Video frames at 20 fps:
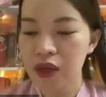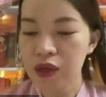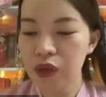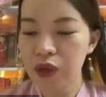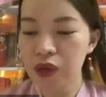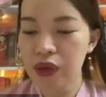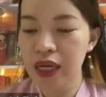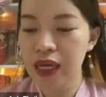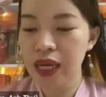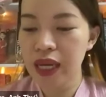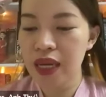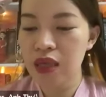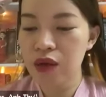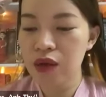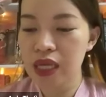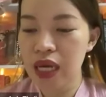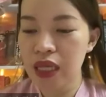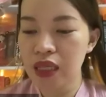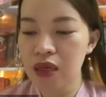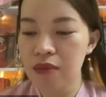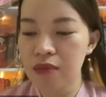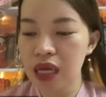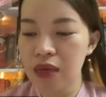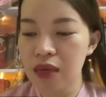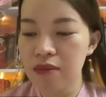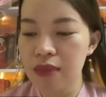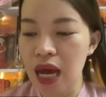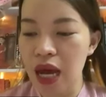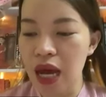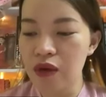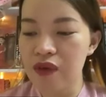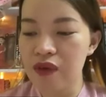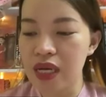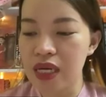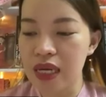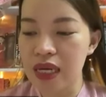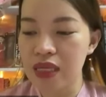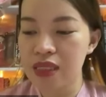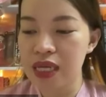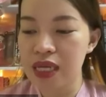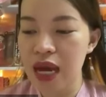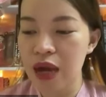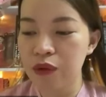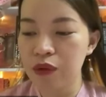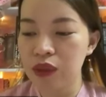cô đã nghe theo trái tim mách bảo và đã trao